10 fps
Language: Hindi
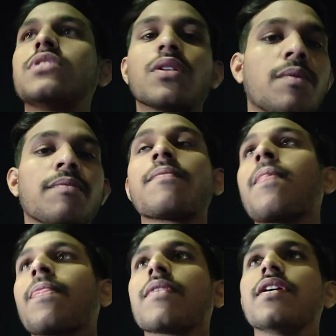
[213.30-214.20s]

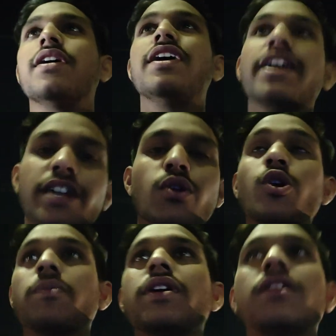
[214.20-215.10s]
चलो एक ही
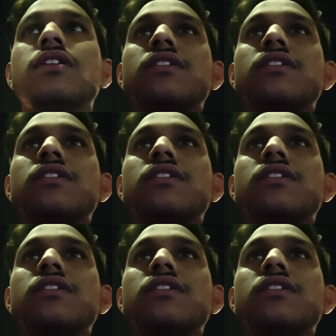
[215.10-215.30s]
रोड पे